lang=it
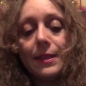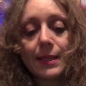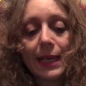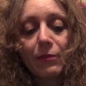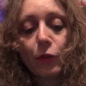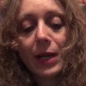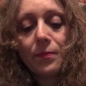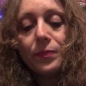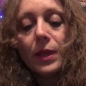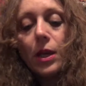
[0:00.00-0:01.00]
di
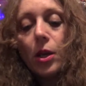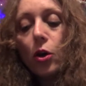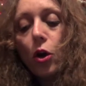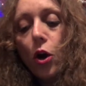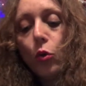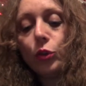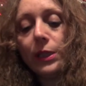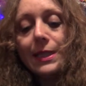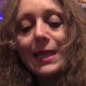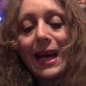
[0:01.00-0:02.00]
Sephora, ho
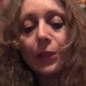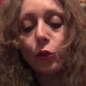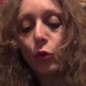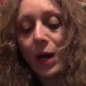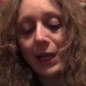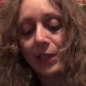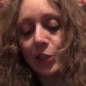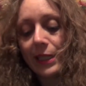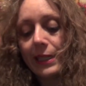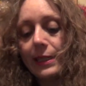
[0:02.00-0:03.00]
utilizzato qualche
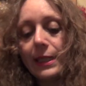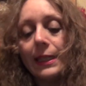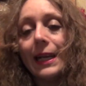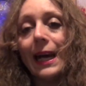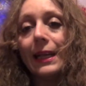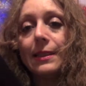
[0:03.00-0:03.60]
cialdina